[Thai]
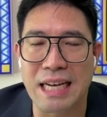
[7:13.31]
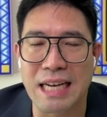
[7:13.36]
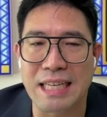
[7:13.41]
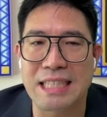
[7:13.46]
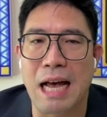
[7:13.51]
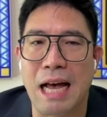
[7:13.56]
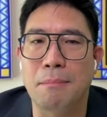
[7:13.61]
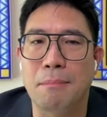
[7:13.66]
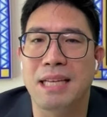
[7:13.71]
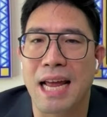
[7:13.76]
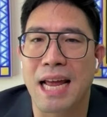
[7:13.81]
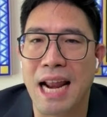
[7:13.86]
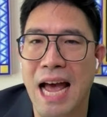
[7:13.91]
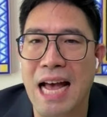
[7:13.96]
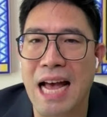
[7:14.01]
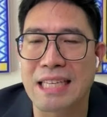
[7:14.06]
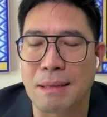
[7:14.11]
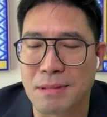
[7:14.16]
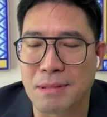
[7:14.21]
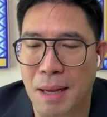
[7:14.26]
จาก
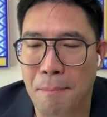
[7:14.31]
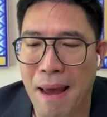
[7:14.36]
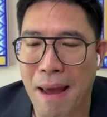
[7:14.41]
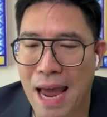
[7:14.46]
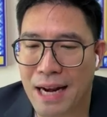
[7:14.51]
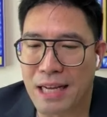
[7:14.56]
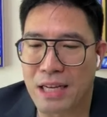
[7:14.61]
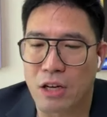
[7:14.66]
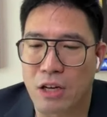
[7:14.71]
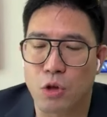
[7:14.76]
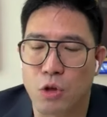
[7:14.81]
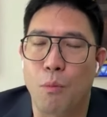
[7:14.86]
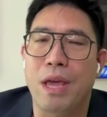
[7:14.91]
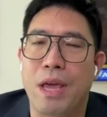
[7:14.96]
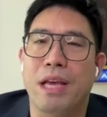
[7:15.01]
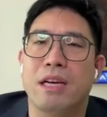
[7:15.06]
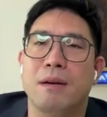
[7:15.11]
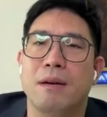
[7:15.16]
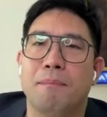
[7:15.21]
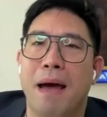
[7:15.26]
350,000 380,000 เนี่ยก็จะ
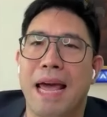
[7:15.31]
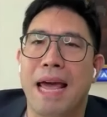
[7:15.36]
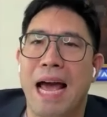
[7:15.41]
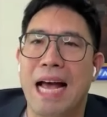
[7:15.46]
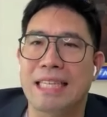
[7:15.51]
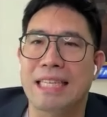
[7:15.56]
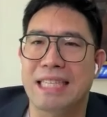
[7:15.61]
วิ่งขึ้นไป